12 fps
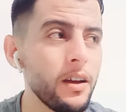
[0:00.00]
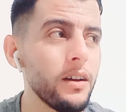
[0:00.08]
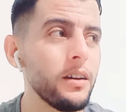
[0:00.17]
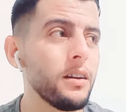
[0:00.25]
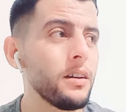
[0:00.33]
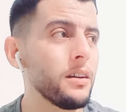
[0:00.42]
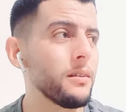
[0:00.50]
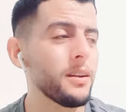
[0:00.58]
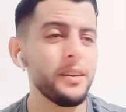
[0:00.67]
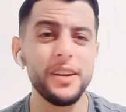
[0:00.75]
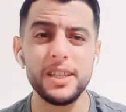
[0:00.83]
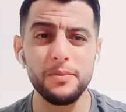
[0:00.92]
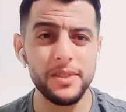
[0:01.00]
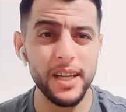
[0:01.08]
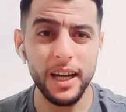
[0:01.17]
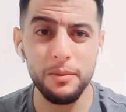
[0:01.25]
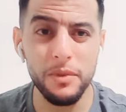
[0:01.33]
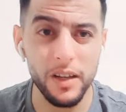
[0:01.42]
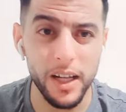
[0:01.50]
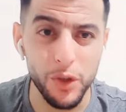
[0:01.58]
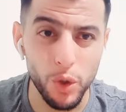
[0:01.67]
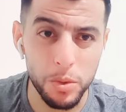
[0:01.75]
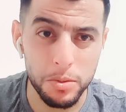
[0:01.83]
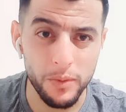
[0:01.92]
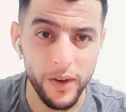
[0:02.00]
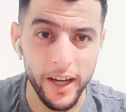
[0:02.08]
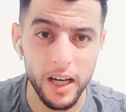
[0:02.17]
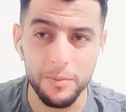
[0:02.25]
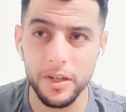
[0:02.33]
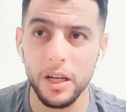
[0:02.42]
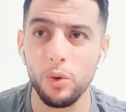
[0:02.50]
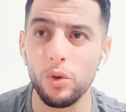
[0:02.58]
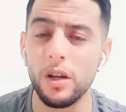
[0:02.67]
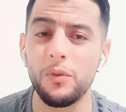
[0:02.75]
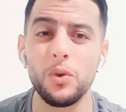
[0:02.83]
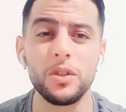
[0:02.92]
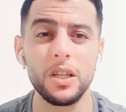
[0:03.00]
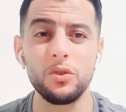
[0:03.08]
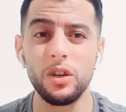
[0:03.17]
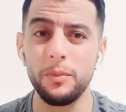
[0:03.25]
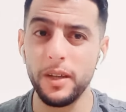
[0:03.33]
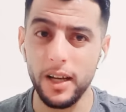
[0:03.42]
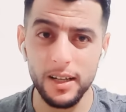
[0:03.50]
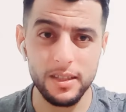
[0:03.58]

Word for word: آه الناس مساكن ما عندهمش ما في مش كيقولوا الفلوس كتقول لهم يا